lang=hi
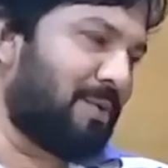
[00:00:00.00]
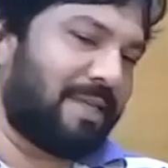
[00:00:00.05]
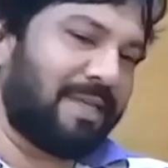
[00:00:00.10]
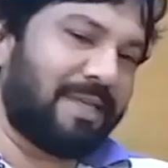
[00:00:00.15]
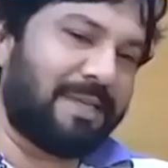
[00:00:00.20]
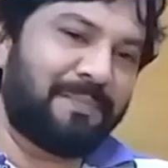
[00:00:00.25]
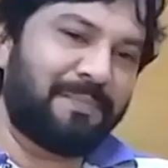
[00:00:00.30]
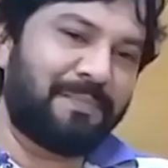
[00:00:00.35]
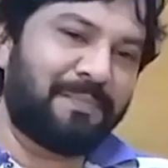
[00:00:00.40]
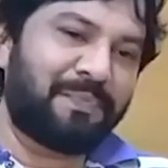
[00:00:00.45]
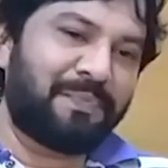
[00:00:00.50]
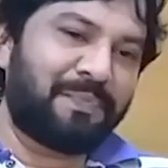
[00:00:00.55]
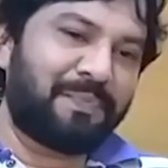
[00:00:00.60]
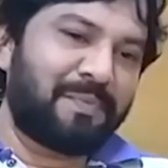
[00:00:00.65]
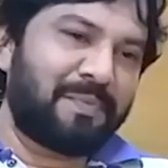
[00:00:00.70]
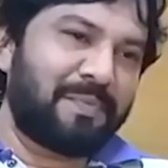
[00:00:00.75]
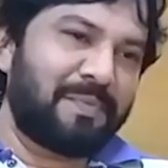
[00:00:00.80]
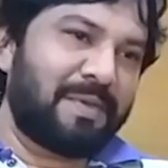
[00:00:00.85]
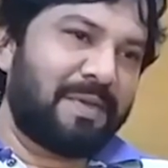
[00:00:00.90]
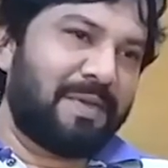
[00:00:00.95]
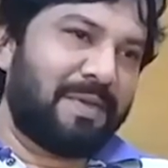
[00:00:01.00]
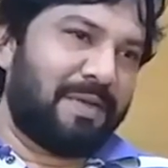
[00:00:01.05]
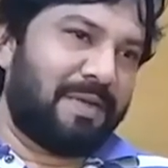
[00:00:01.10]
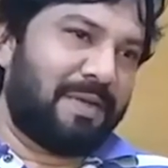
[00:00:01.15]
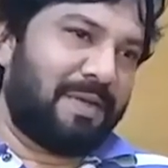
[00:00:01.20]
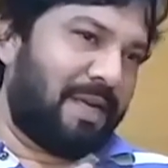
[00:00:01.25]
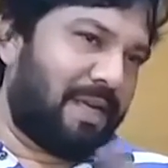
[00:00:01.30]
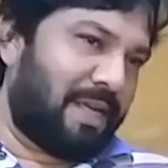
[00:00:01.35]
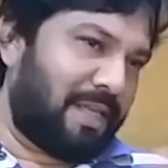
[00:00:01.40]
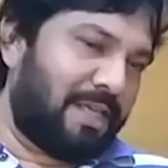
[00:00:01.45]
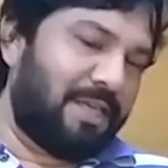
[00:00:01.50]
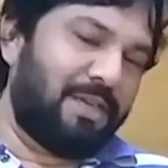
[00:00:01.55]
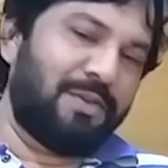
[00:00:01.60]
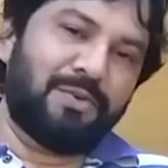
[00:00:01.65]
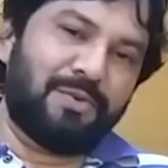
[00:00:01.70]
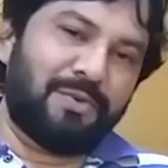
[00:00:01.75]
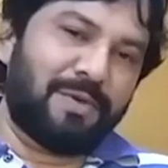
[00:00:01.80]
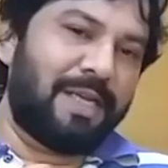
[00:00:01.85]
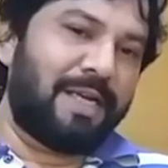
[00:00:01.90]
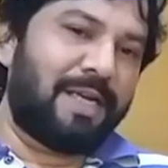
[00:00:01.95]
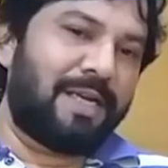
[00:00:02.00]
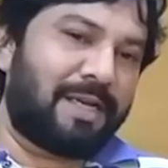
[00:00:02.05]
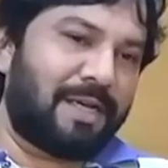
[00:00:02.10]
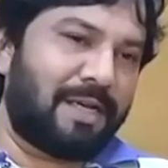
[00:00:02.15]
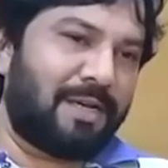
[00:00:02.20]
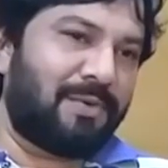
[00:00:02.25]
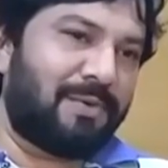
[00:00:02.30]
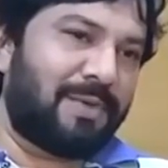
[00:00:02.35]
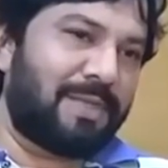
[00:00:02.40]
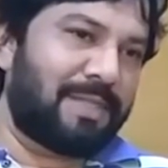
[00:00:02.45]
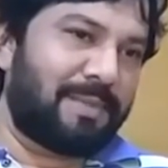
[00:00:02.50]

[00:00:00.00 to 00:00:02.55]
होते लड़की हो लड़का हो